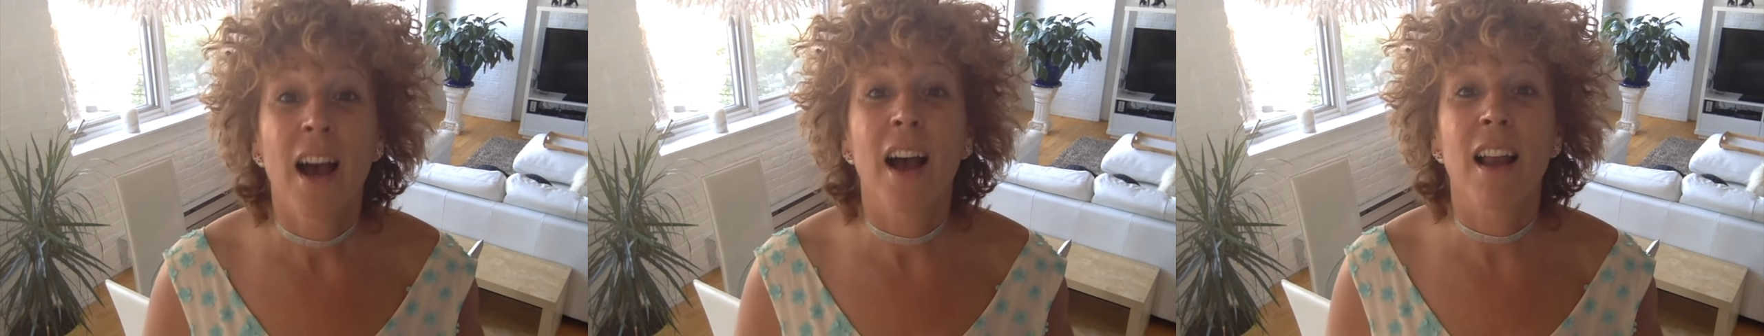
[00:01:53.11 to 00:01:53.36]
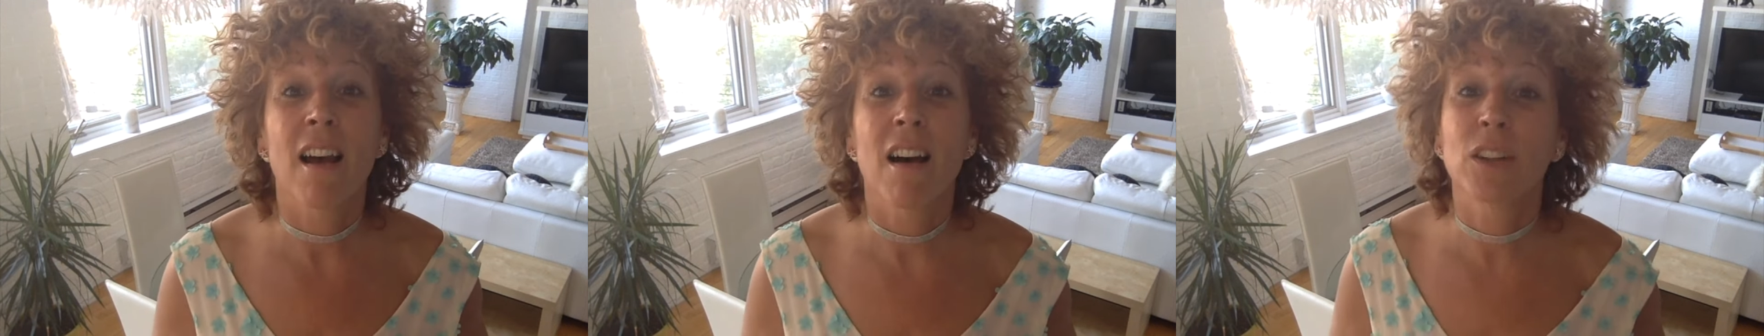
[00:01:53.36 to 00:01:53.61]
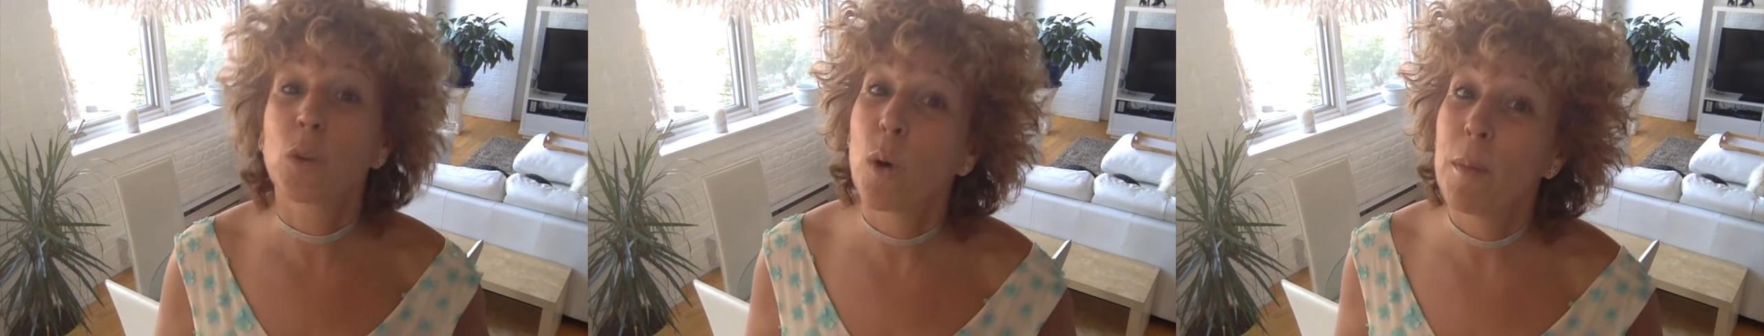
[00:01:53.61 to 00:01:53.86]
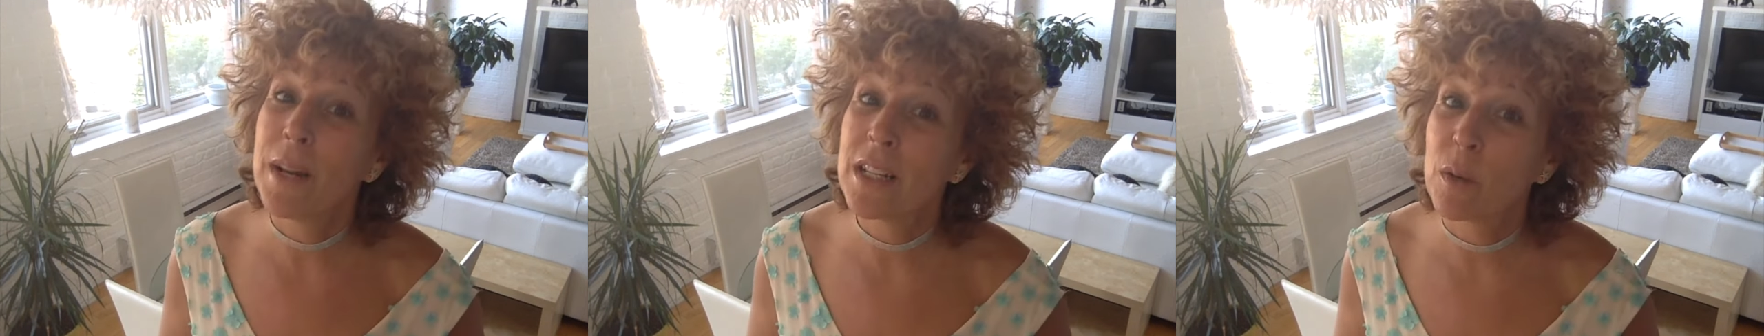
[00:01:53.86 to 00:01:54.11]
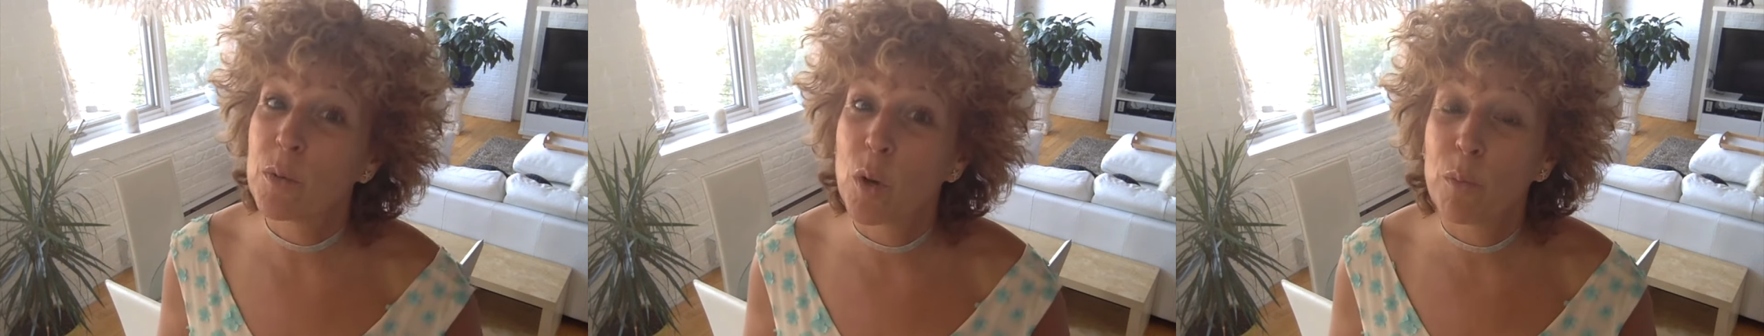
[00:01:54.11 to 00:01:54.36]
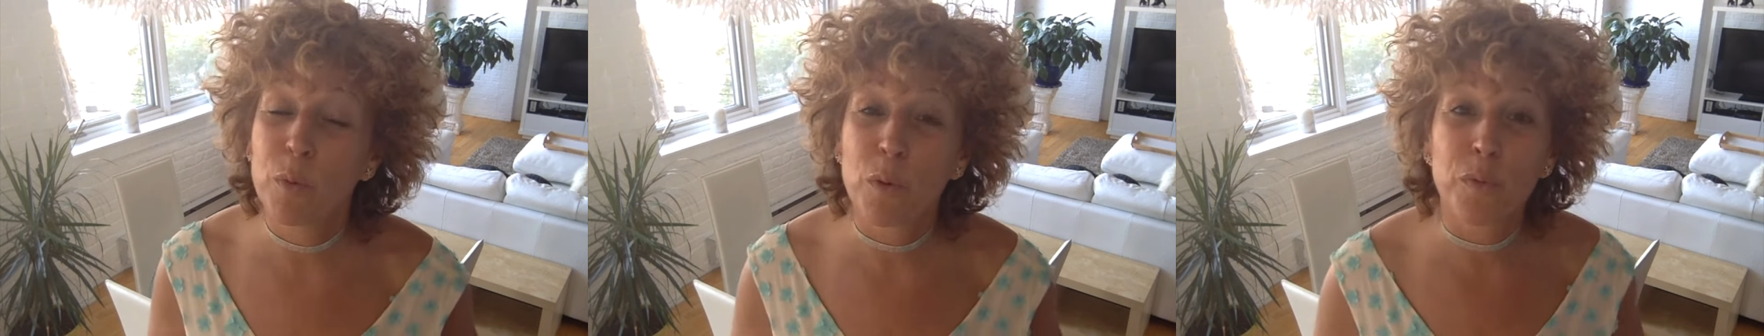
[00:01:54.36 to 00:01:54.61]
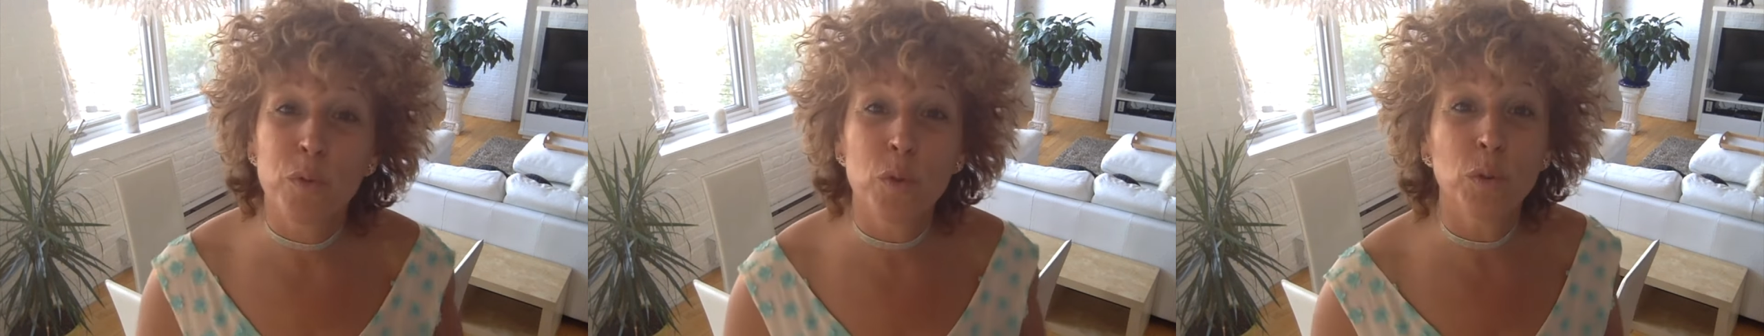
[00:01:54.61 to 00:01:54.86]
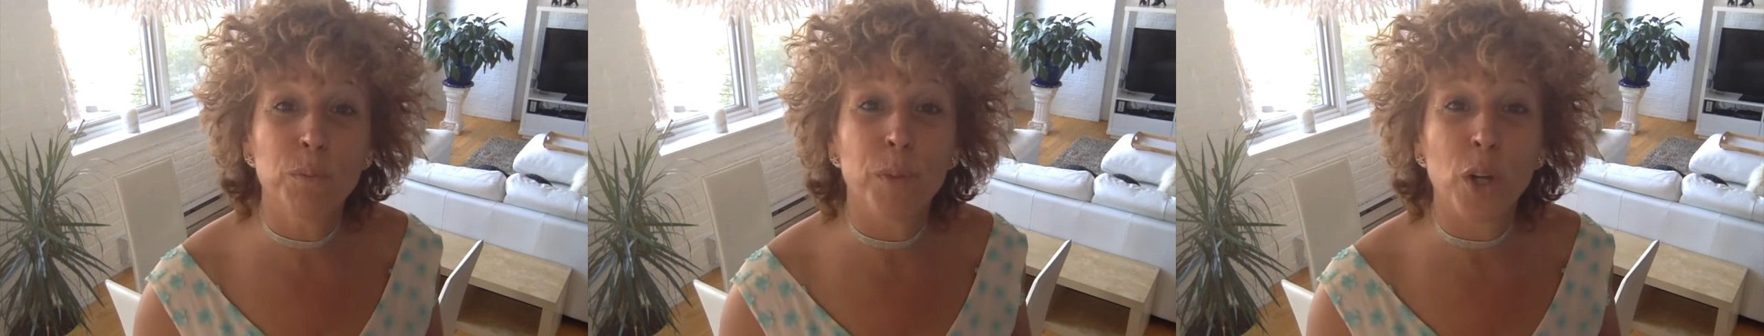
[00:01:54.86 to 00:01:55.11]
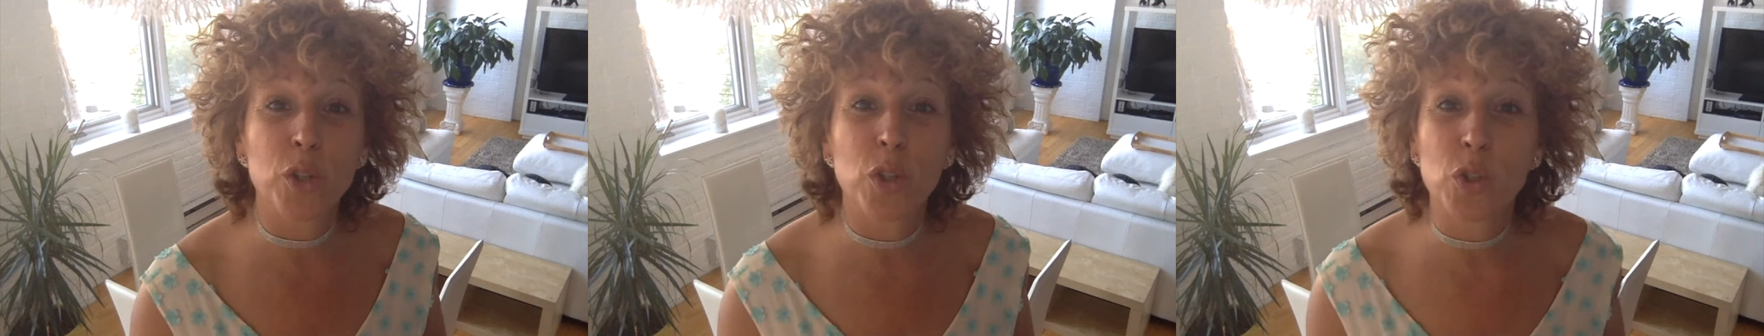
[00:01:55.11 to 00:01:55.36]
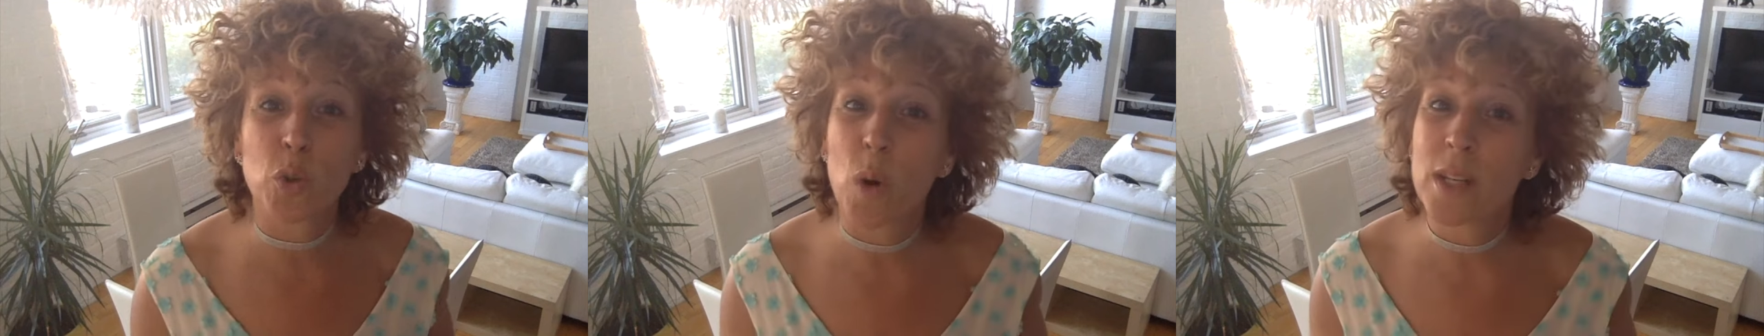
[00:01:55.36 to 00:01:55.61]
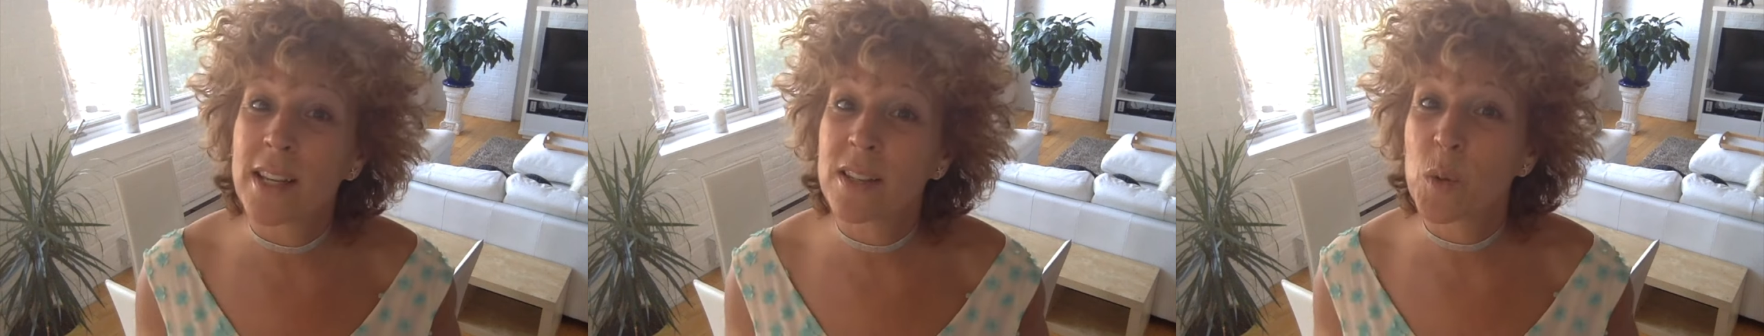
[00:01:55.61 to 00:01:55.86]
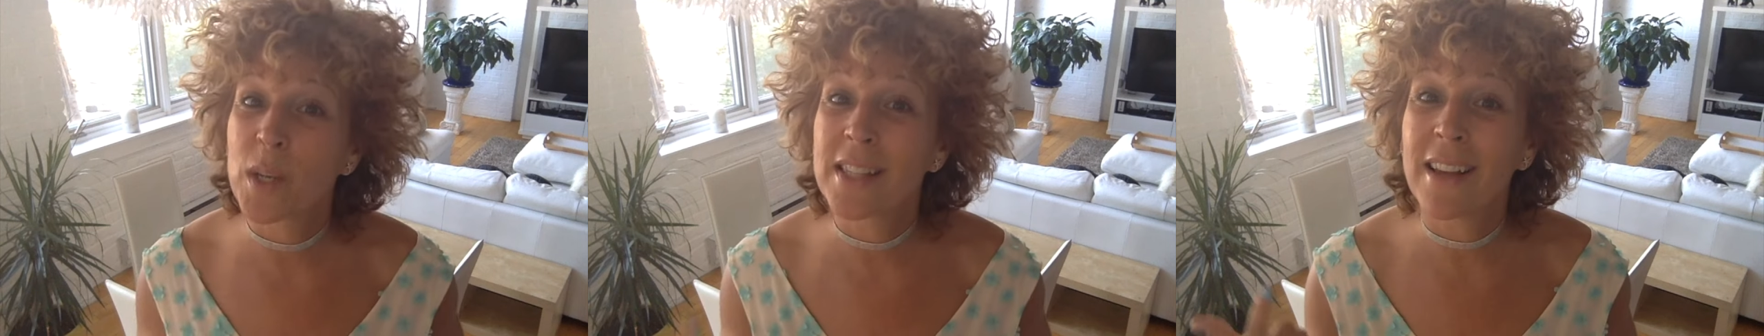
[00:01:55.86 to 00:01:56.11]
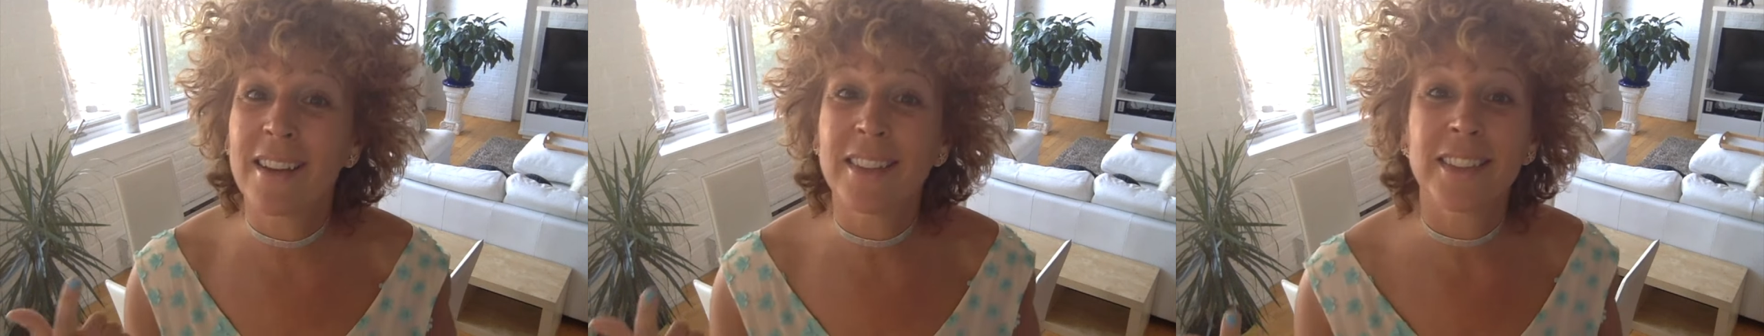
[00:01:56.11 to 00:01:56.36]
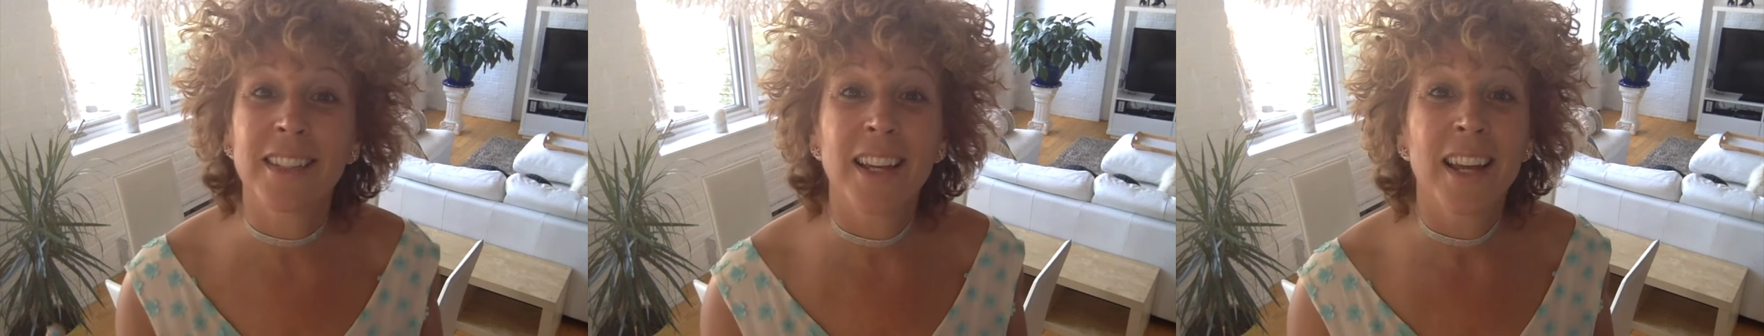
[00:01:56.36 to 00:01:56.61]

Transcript: Alors, trois belles options pour vous Portus 360,